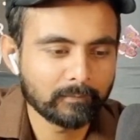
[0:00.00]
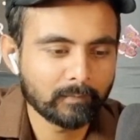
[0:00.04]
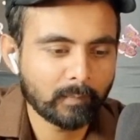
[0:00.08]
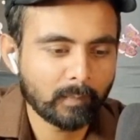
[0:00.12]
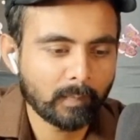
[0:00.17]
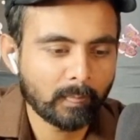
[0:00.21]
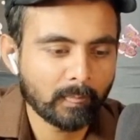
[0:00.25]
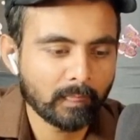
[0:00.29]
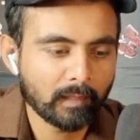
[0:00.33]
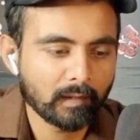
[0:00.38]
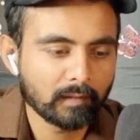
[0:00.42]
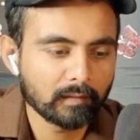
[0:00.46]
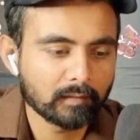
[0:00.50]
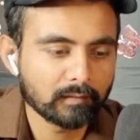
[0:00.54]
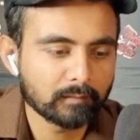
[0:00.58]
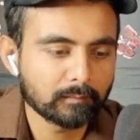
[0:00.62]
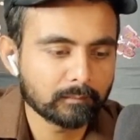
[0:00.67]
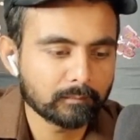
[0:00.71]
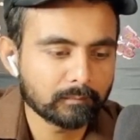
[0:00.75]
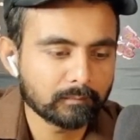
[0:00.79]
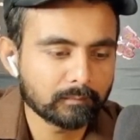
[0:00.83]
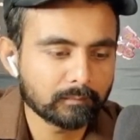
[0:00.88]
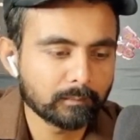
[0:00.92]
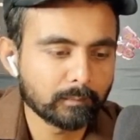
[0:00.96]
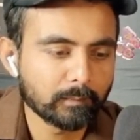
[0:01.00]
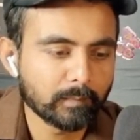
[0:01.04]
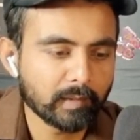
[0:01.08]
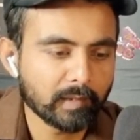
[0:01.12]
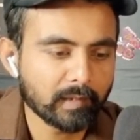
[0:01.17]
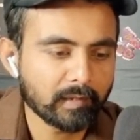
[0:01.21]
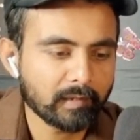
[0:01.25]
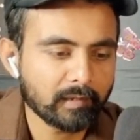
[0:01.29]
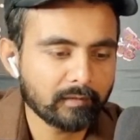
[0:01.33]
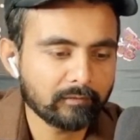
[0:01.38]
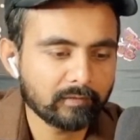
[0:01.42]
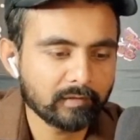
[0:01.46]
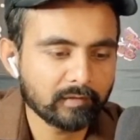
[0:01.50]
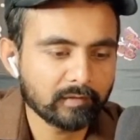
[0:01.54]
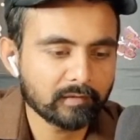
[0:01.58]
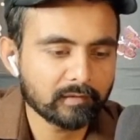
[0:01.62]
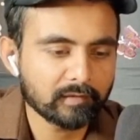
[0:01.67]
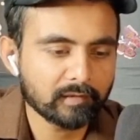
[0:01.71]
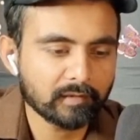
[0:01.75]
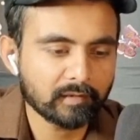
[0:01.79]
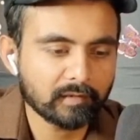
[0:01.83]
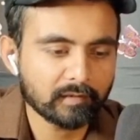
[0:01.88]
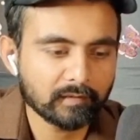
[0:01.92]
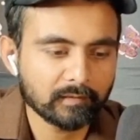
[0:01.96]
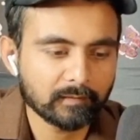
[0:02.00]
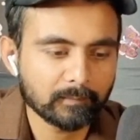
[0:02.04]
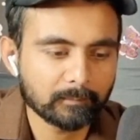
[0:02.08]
अंदर दाखिल हो चुके बैठे भी हैं सारे